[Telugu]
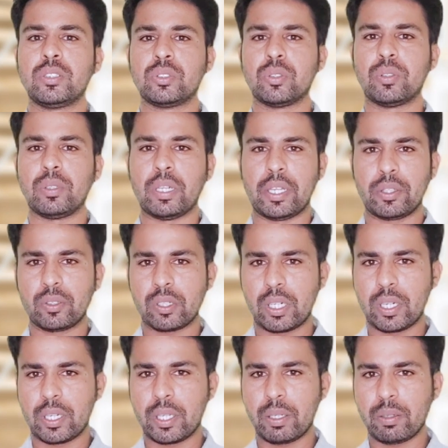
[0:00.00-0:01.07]
సో
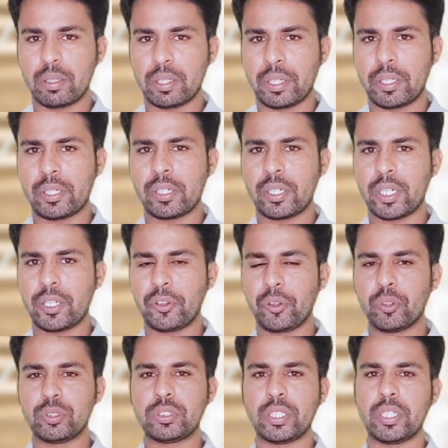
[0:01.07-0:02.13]
ఎందుకంటే ఇంటర్నెట్
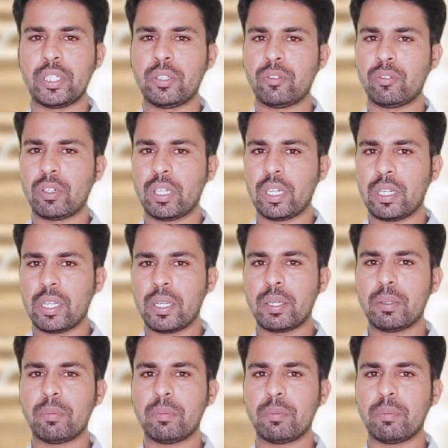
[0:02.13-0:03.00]
యూజ్ చేయడం వలన